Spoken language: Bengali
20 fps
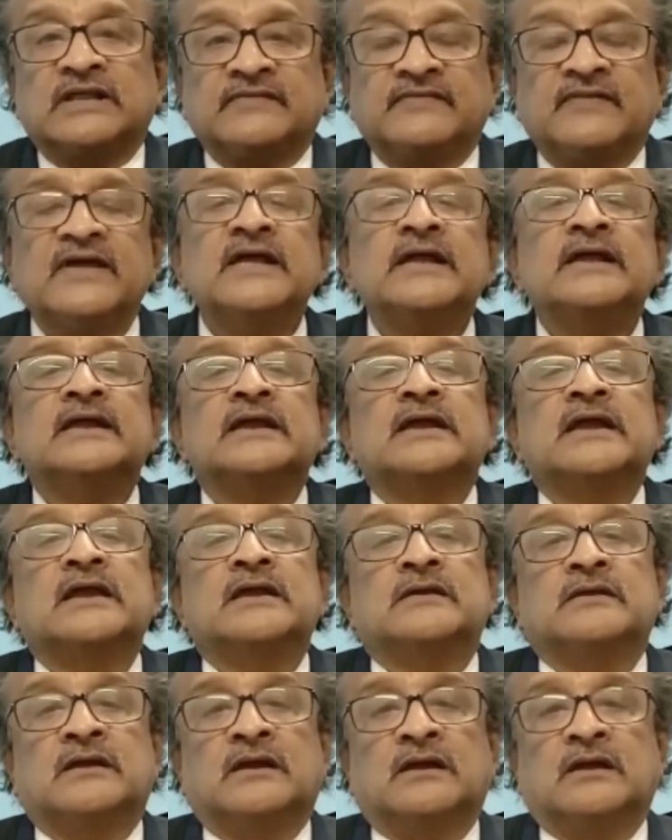তবে কোভিড
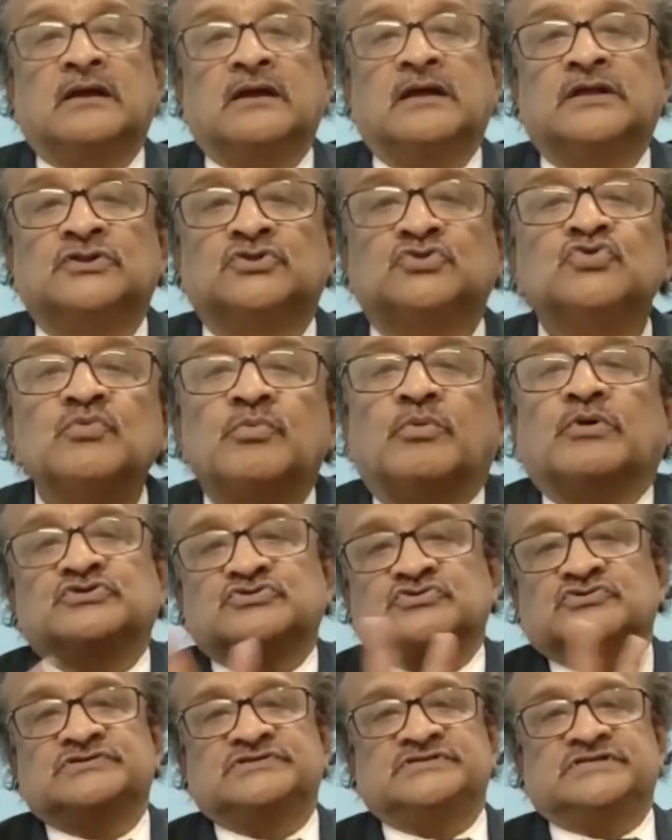পরিস্থিতিতে আসামিদের
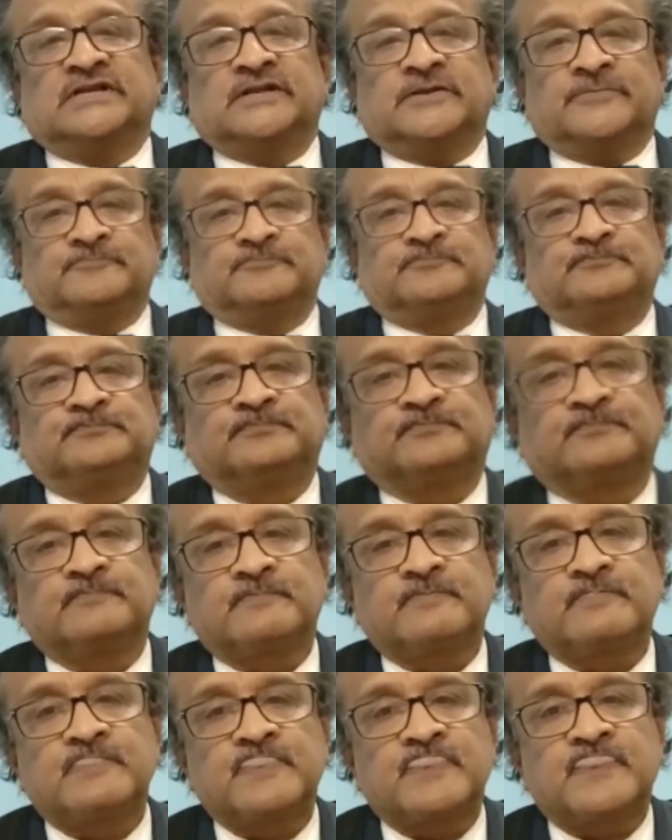আজ আদালতে নিয়ে
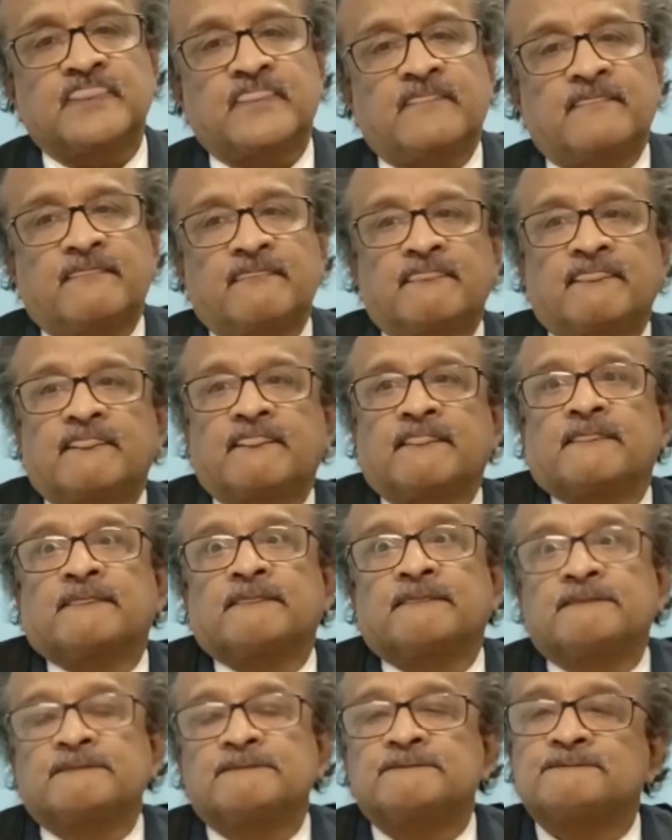আসা হয়নি
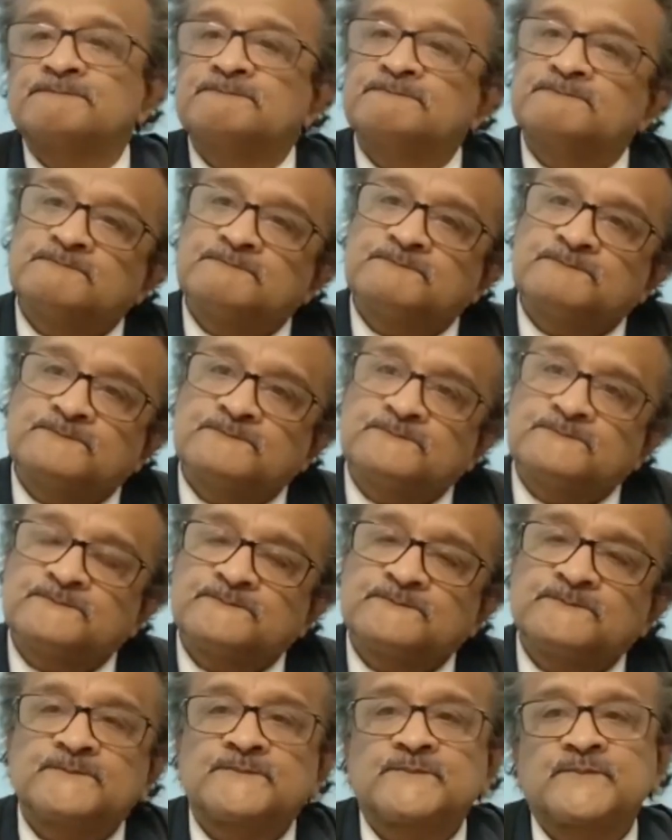ভিডিও কনফারেন্সের
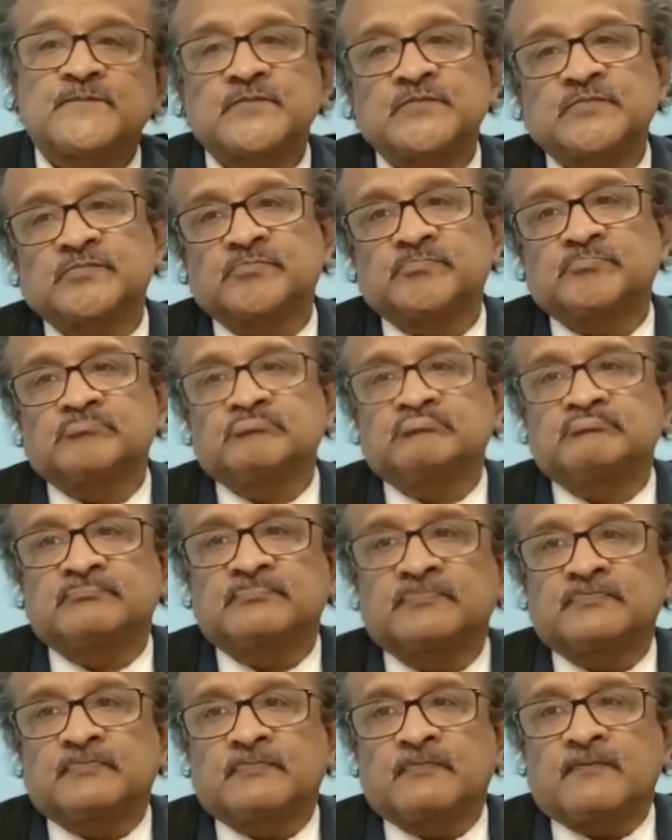মাধ্যমে তাদের
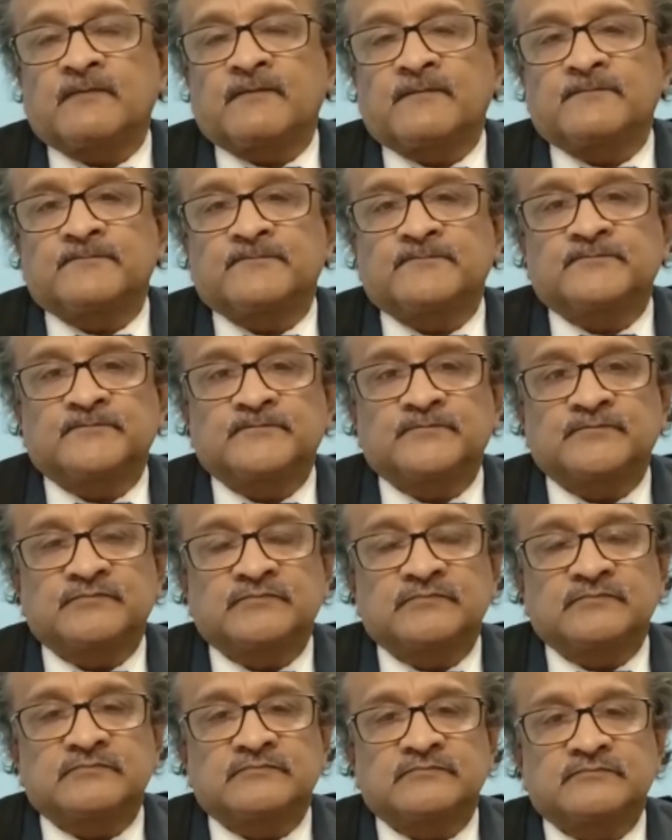সাজা শোনানো হয়